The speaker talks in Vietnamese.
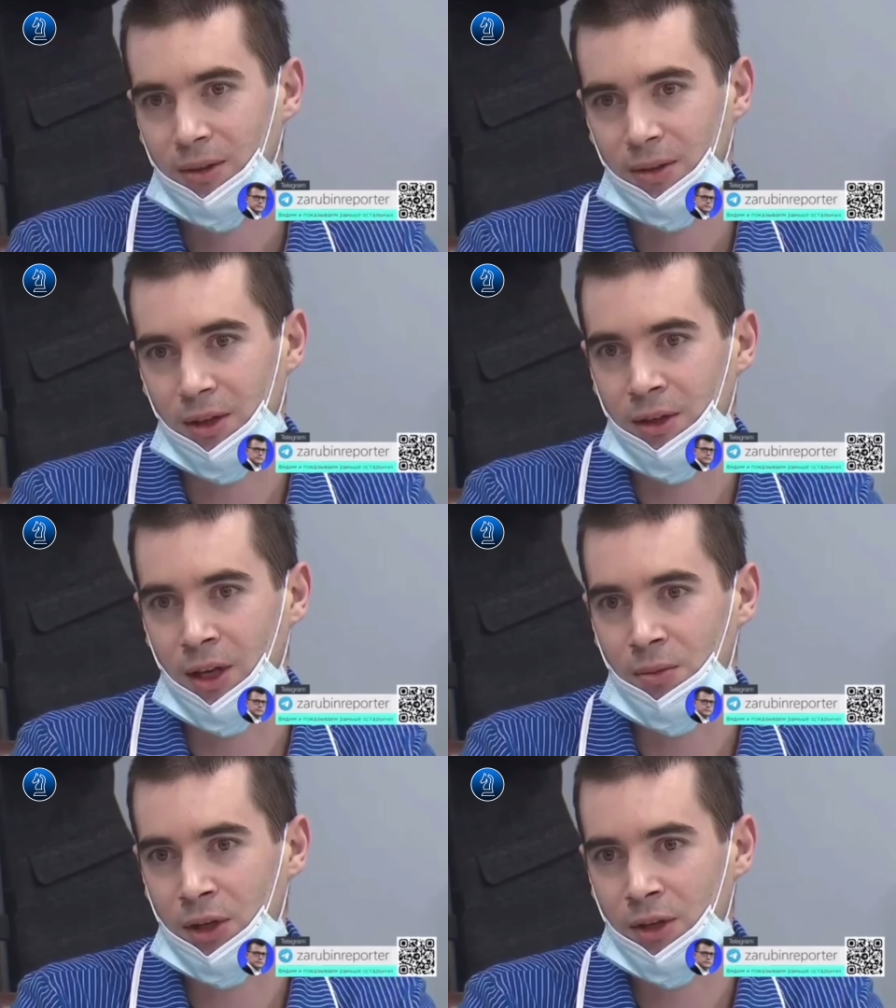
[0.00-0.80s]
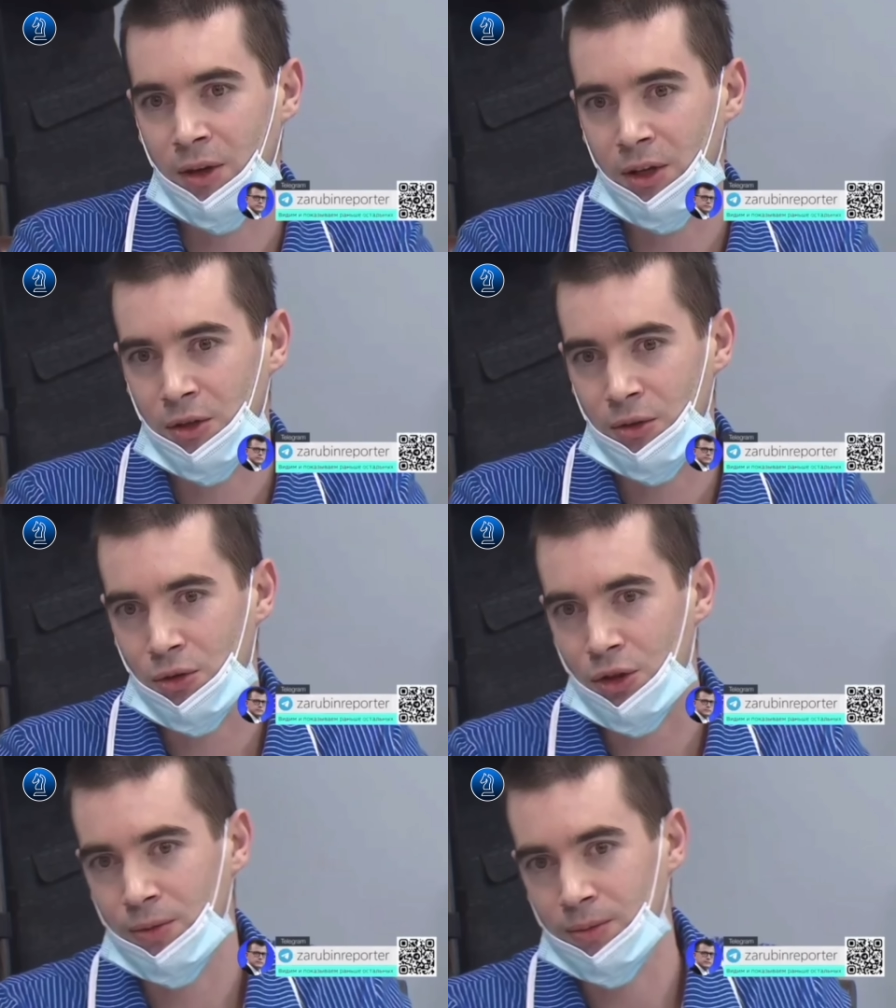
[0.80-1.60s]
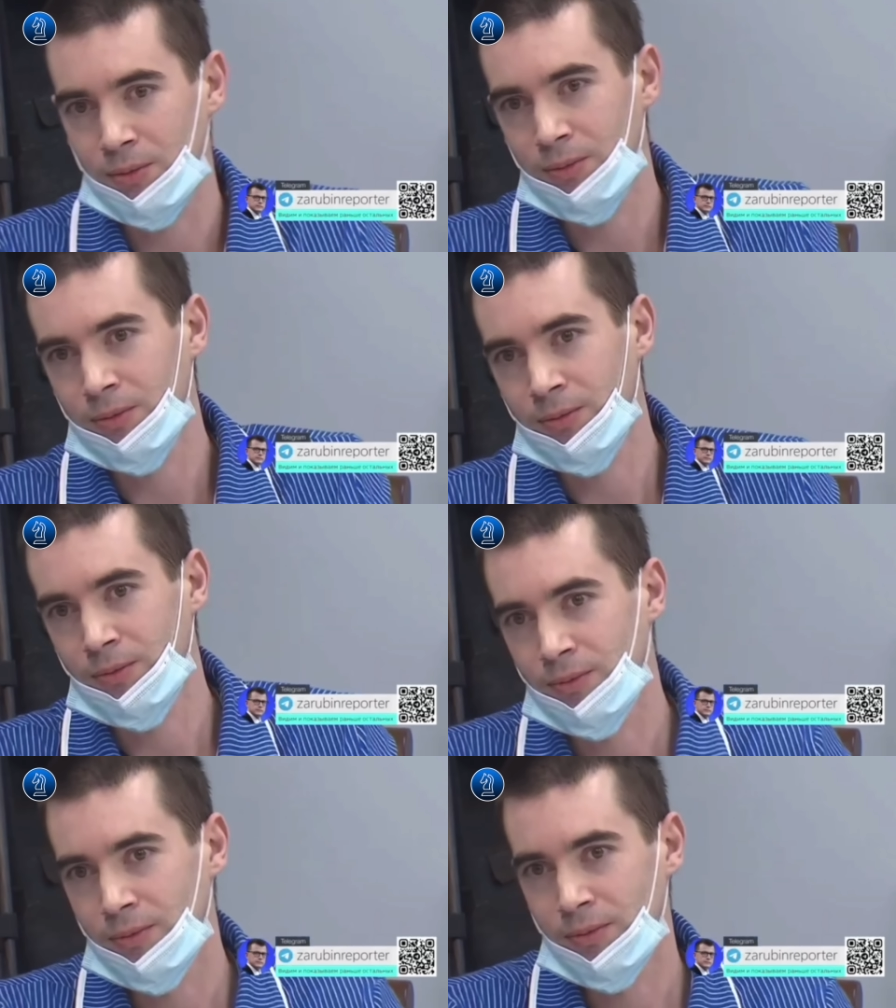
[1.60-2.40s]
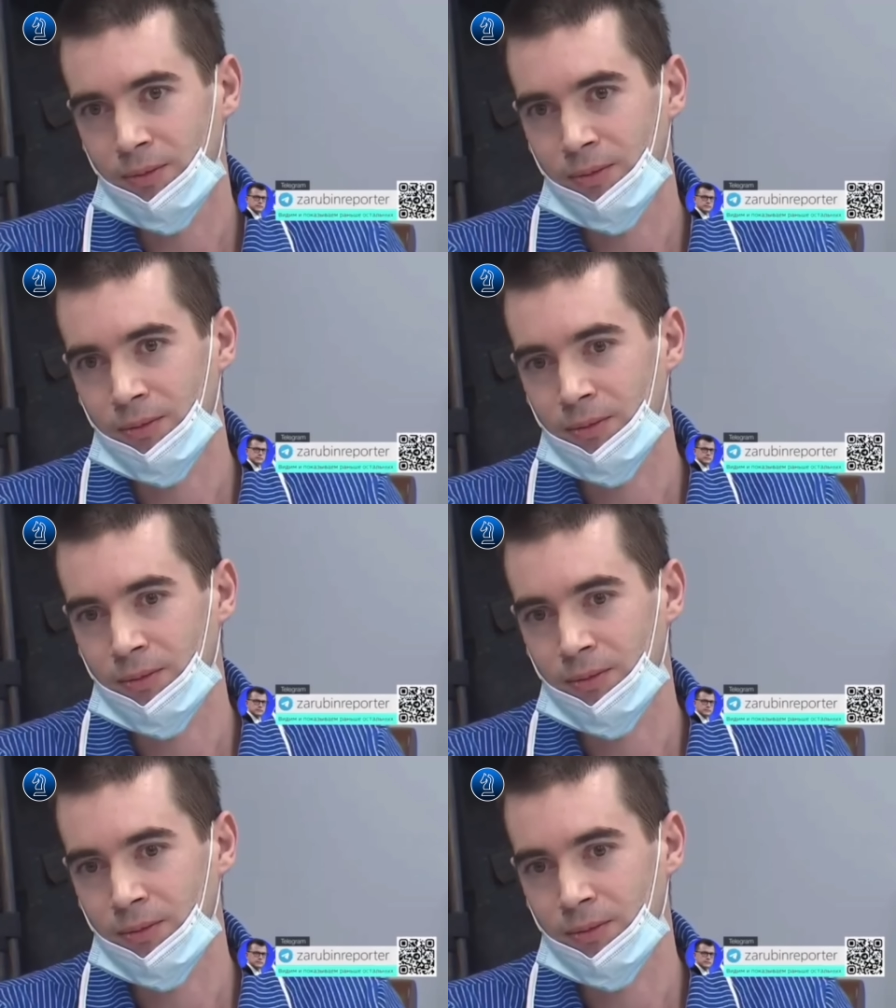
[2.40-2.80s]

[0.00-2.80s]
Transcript: cơ sở hạ tầng quốc phòng của Ukraine một lần.